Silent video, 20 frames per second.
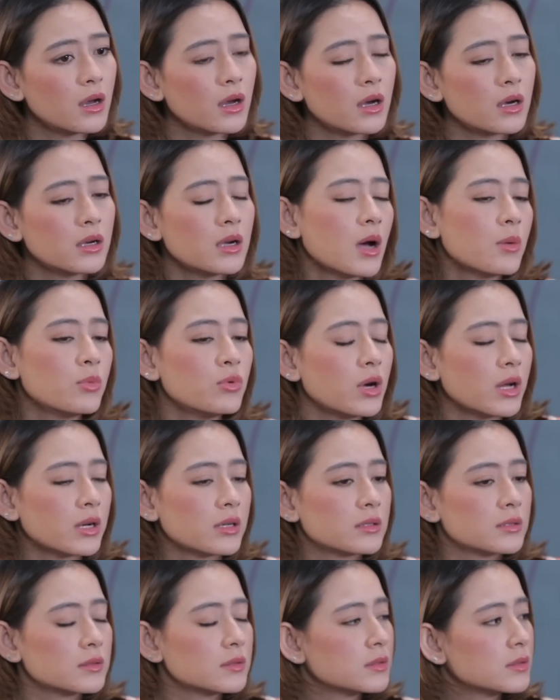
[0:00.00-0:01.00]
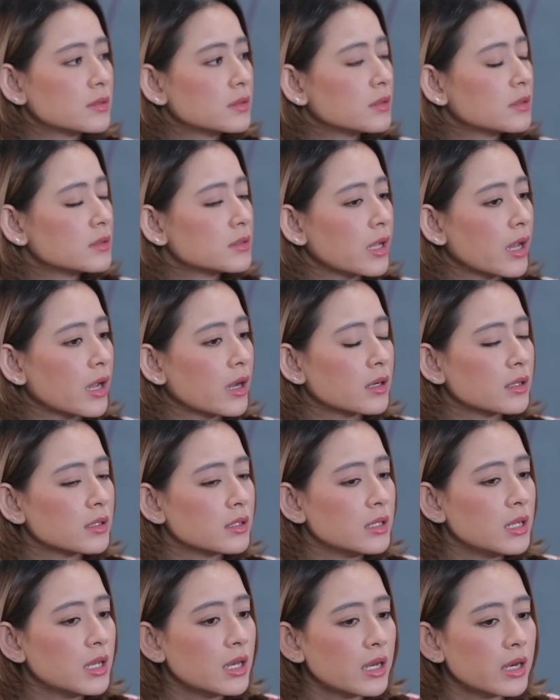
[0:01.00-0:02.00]
Enggak, bukan. Sayang,
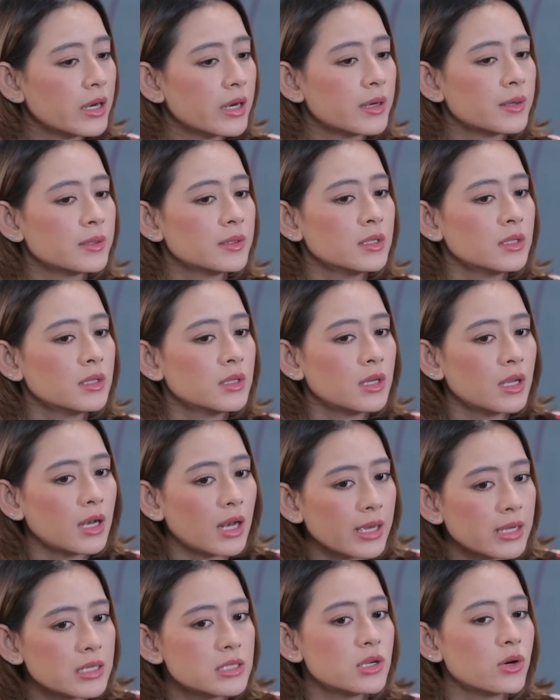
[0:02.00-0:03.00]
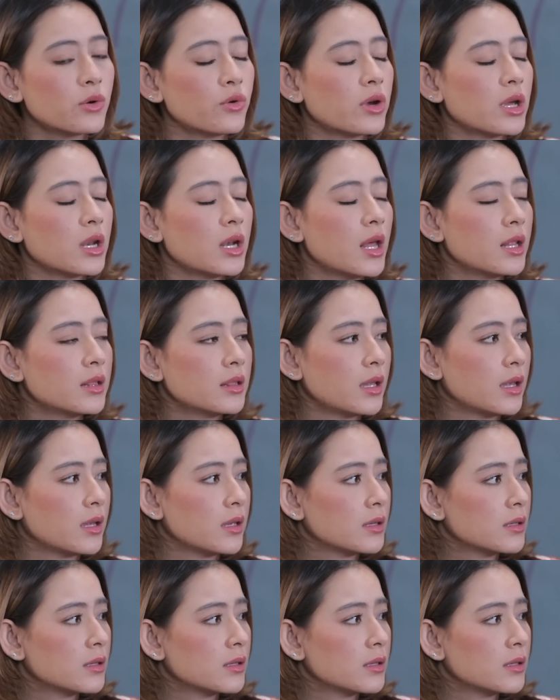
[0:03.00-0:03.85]
dia lagi jengukin Dante.